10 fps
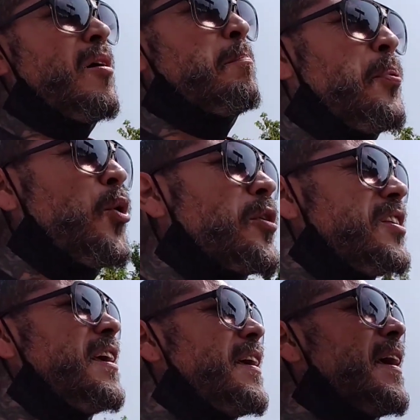pur
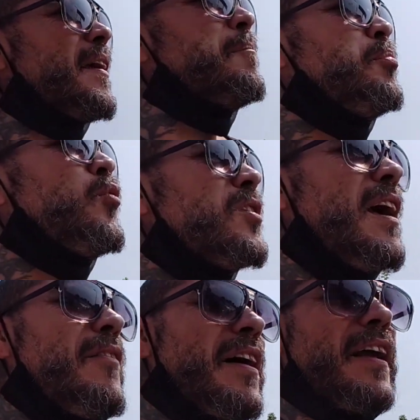di, pur di
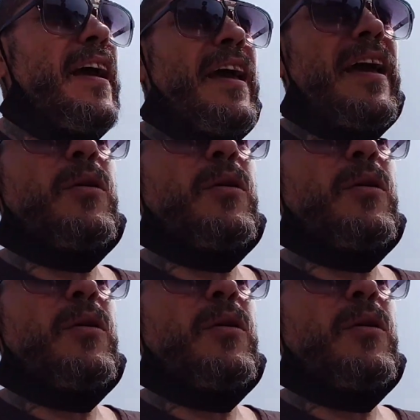avere